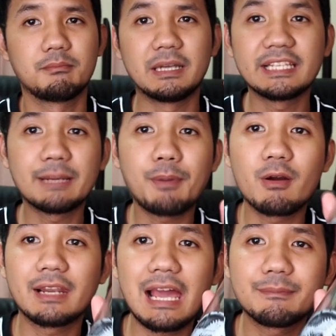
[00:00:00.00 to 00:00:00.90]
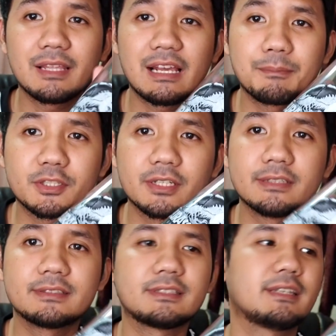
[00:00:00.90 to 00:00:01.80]
มาที่กระป๋องน้ำนะฮะบอทเทิ
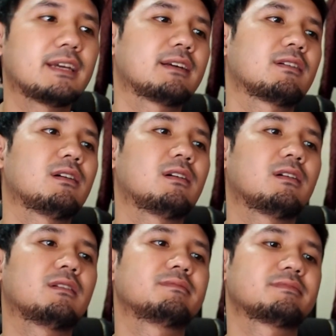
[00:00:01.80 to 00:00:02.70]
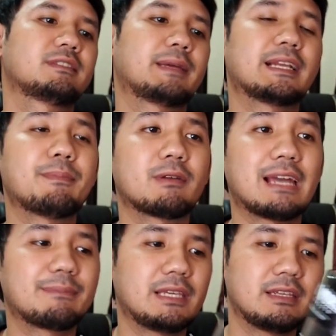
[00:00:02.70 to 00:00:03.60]
ลนะฮะก็เป็นกระป๋อง
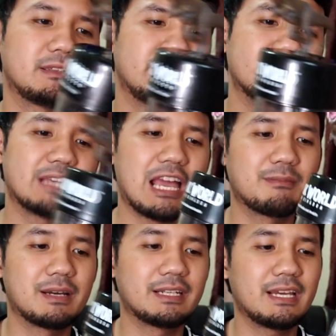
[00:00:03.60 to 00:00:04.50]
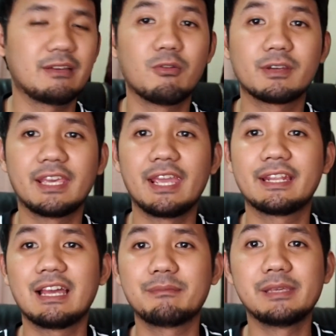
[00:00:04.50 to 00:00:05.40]
น้ำที่ดีไซน์ออกมาได้โอเค
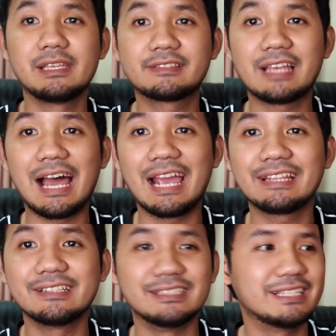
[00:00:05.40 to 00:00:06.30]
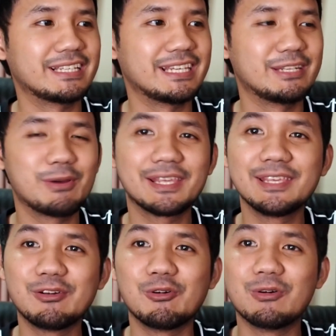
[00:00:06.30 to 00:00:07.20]
นะฮะ มีสายถืออย่างนี้ด้วย
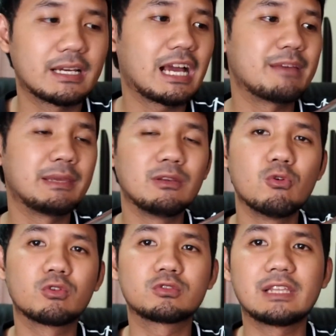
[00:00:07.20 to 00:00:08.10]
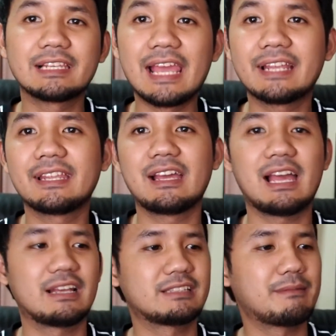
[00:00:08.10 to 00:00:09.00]
หิ้ว ถ้าใครมีลูกเล็กๆ เนี่ย
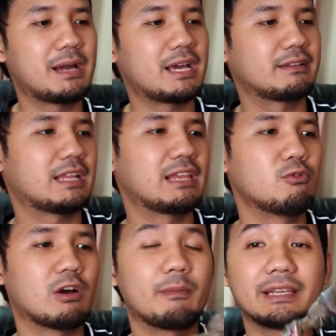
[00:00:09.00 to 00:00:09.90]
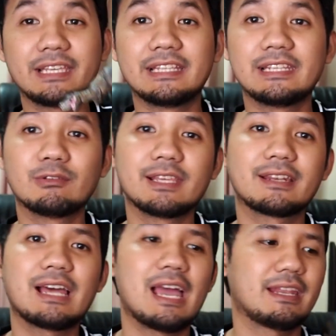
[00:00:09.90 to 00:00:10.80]
สามารถให้ลูกเอาไปกินที่โรงเรีย
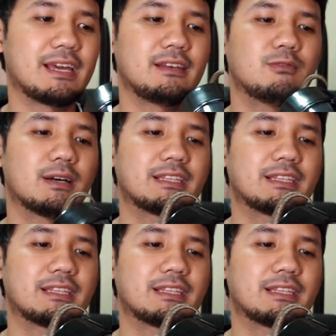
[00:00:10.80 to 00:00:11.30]
นได้นะฮะ หรือว่า